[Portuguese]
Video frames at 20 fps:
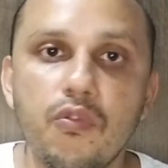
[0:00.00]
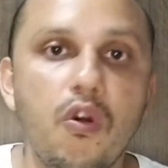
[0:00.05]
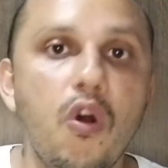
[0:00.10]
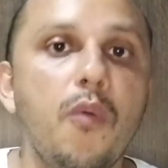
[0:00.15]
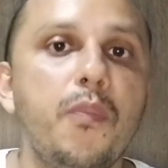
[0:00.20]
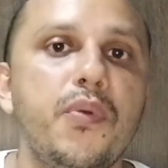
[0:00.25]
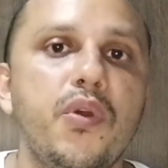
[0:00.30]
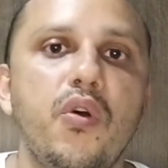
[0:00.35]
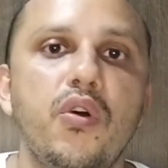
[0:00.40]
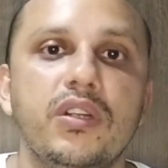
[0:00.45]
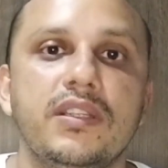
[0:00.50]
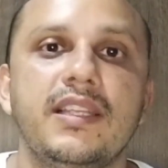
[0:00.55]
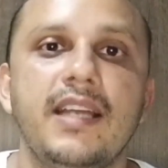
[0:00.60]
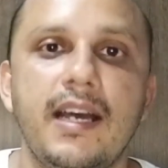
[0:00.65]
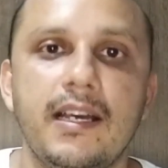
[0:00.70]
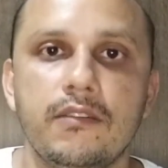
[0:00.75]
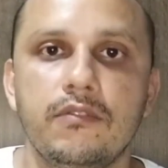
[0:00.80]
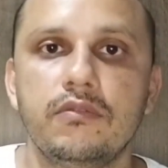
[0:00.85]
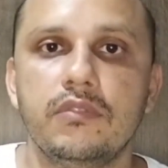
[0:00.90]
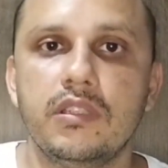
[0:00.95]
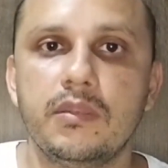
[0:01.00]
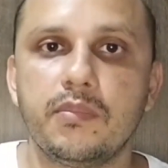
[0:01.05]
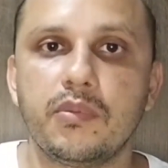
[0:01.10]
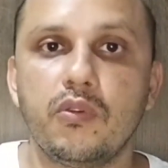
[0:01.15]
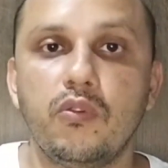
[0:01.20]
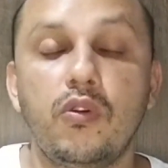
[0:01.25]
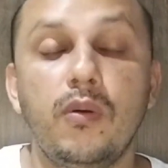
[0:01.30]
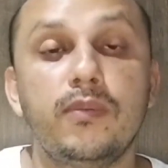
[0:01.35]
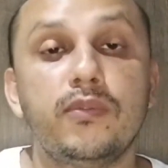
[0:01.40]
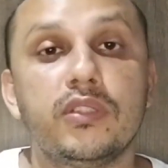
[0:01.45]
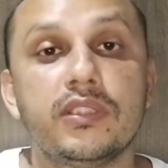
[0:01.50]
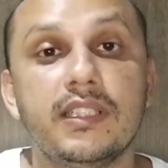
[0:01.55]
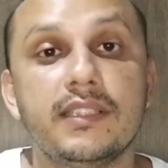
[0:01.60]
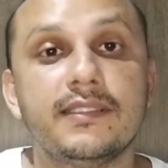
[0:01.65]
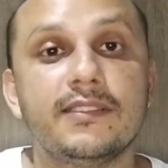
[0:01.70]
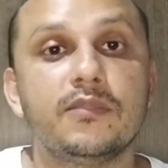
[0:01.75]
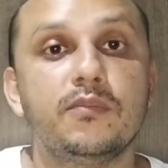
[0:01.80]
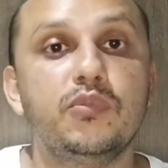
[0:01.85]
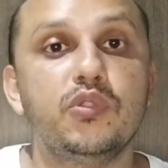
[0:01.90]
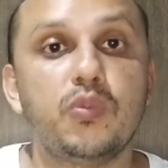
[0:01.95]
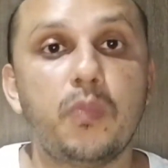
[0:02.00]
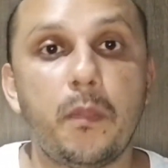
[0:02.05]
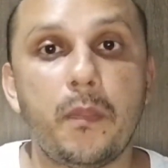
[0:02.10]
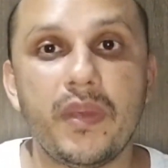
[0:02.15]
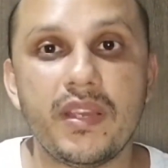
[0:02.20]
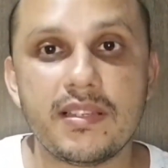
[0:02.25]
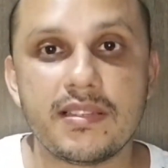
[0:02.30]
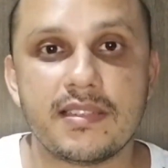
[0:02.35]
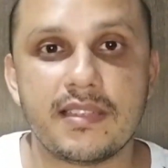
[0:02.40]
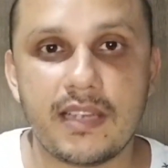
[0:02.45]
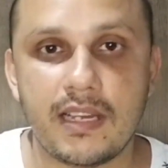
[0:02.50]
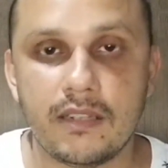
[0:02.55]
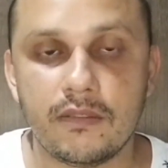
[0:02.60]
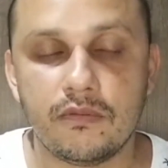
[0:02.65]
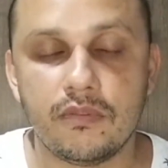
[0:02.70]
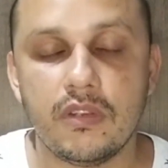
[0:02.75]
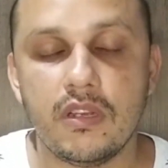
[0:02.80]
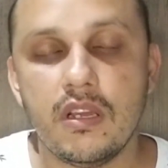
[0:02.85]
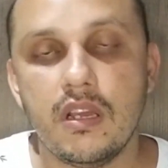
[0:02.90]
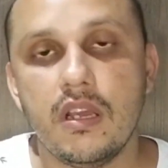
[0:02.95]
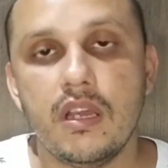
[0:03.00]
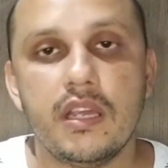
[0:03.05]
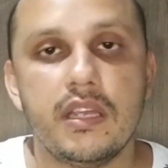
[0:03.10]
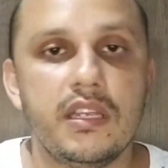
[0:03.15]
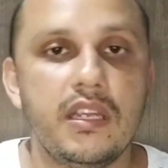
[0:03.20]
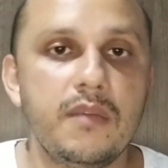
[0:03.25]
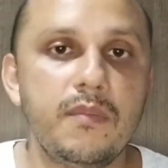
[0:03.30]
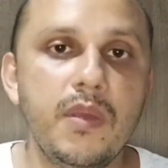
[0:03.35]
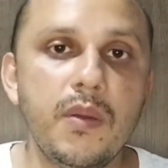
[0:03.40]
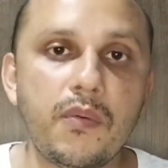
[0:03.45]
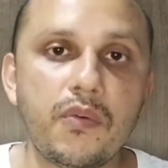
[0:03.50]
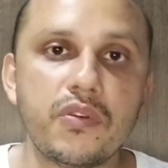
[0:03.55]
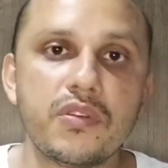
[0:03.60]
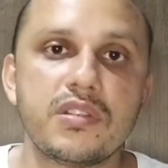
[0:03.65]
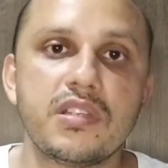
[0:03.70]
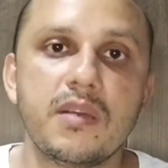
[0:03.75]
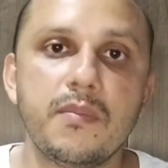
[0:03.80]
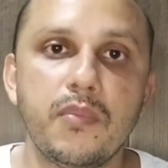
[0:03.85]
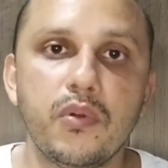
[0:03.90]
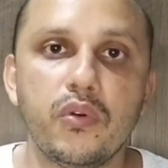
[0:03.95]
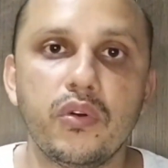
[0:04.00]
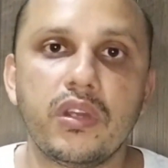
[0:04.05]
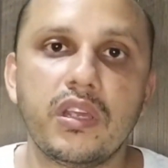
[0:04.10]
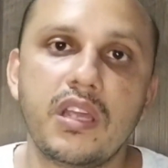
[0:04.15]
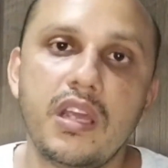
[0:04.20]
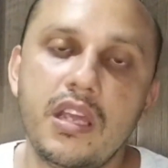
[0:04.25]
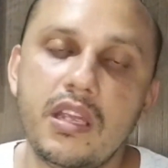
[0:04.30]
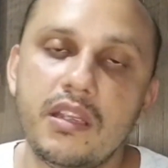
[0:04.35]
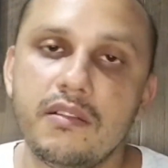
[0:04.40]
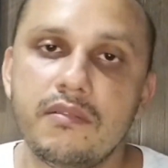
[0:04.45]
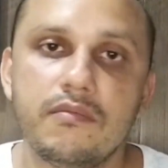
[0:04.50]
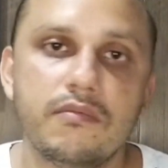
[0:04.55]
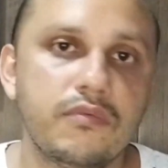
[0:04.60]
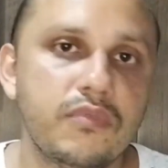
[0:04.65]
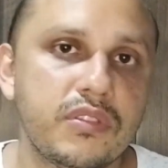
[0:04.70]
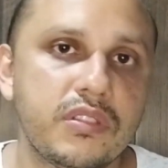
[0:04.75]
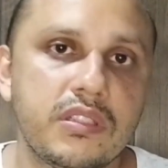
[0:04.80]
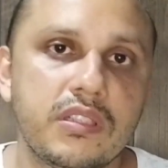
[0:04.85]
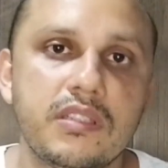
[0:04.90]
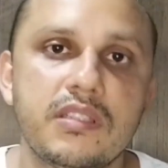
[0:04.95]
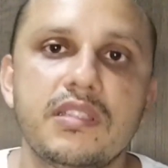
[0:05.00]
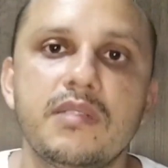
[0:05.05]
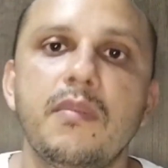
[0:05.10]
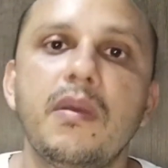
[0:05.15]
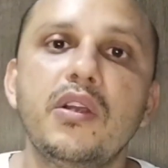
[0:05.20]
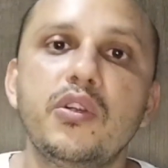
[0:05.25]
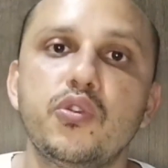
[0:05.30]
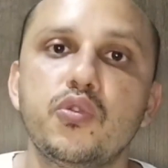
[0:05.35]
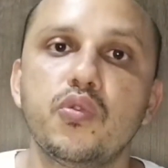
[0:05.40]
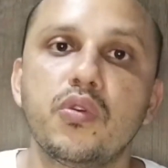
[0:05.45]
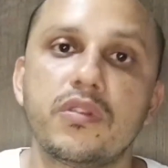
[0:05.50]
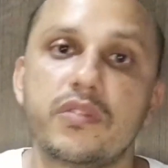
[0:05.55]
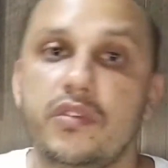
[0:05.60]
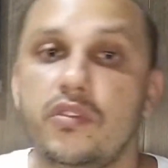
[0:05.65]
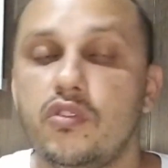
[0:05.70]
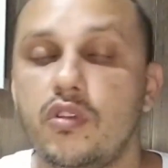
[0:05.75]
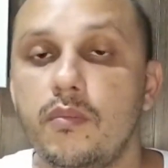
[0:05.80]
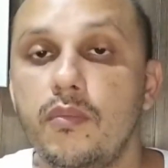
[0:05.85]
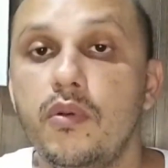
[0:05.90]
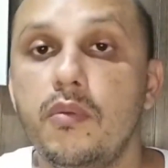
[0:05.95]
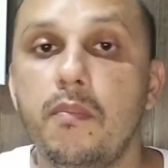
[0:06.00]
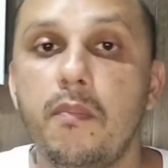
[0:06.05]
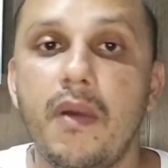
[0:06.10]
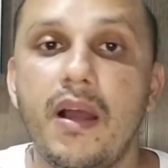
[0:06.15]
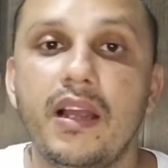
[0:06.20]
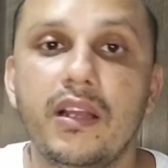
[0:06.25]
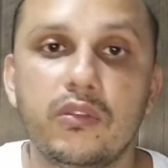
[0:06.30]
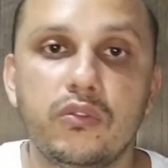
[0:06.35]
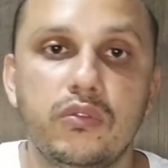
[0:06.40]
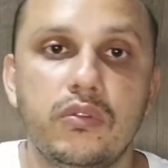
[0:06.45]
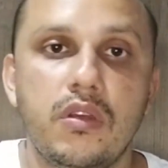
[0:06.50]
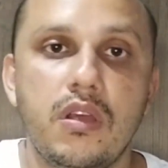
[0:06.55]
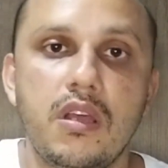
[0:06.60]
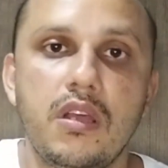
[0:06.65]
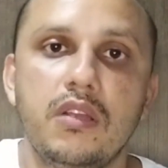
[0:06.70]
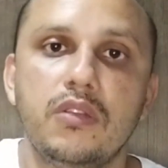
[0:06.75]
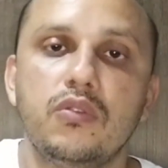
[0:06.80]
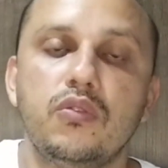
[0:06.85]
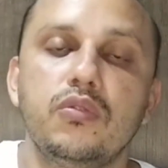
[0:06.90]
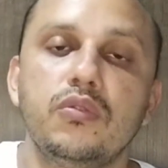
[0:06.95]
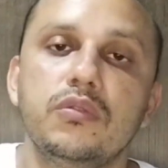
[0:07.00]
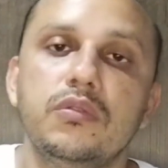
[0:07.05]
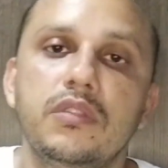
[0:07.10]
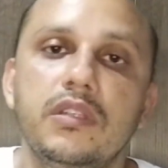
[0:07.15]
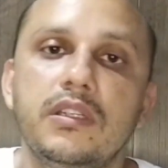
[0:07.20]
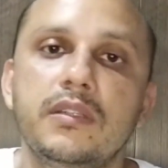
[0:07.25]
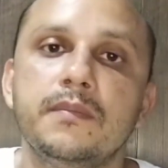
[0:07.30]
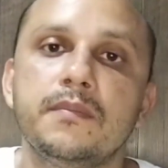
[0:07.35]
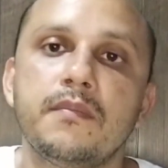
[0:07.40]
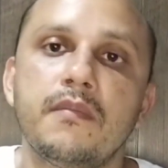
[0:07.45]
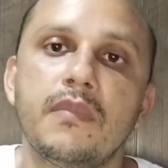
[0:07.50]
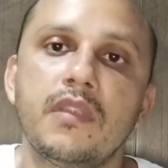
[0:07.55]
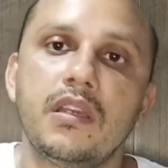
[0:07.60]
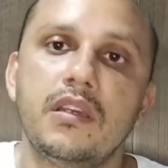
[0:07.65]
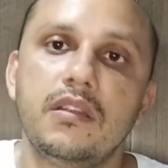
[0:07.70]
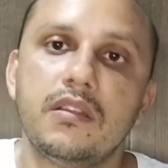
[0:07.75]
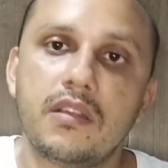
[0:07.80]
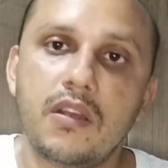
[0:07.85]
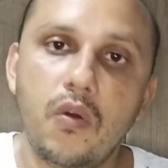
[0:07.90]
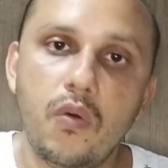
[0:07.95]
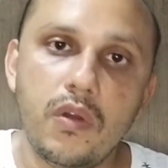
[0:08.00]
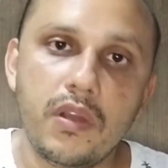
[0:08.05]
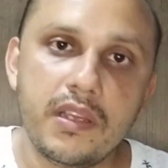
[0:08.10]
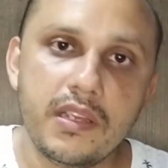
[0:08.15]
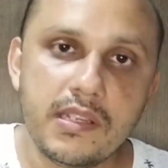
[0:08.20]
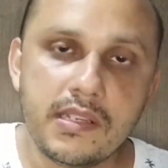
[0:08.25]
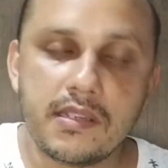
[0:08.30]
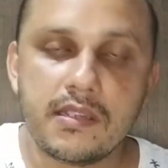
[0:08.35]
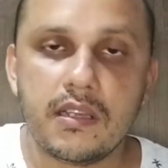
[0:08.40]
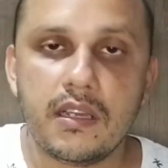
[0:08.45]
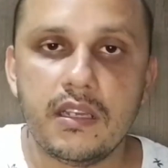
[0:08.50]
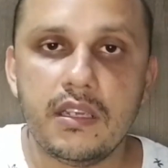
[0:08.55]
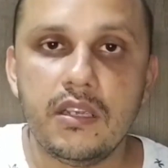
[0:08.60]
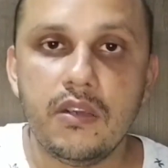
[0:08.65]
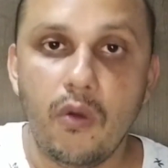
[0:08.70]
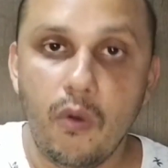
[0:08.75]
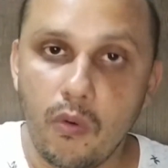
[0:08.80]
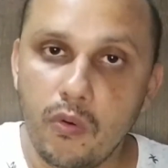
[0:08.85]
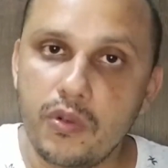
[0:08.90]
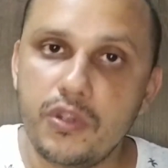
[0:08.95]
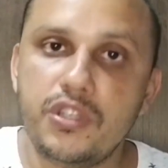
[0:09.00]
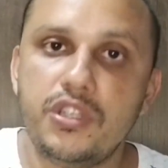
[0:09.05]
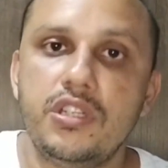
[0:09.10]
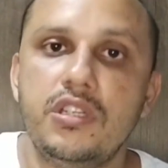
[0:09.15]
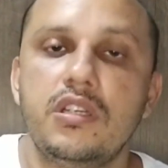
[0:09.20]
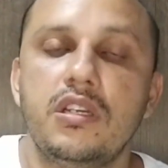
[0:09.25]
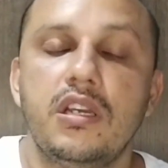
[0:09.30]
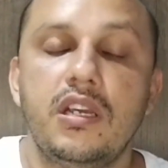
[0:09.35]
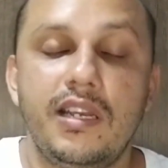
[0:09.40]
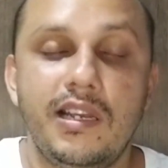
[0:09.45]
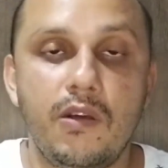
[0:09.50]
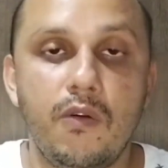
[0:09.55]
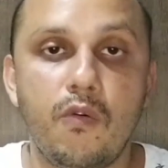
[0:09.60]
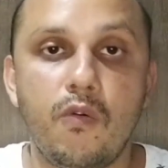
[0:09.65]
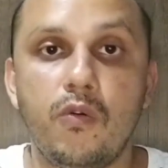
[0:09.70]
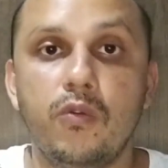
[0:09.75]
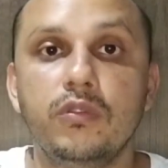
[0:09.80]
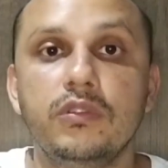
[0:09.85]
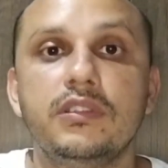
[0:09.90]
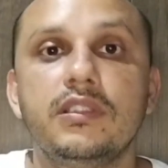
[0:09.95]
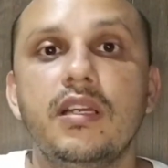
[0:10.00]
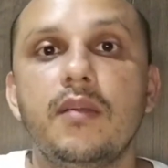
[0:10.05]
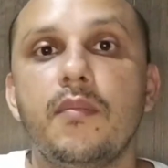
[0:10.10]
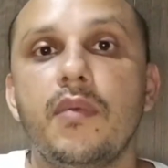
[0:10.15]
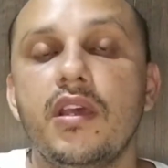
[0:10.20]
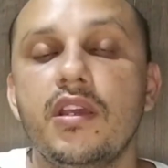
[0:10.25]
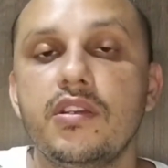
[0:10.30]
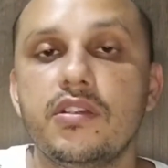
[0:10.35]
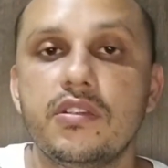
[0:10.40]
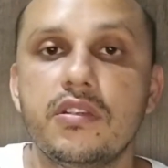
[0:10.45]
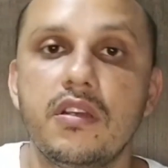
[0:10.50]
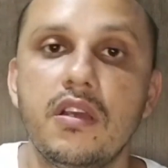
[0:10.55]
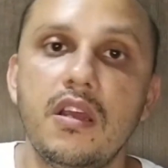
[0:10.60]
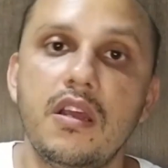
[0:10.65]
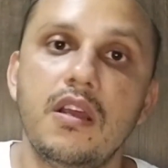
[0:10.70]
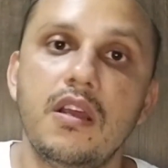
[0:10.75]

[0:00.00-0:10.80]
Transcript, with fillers: golpe rodado, né? Porque o golpe rodado são muito pesados. E aí mesmo que você bloqueie, você se machuca, você toma um impacto todo, né? Então esse aí hoje ele é o contramexe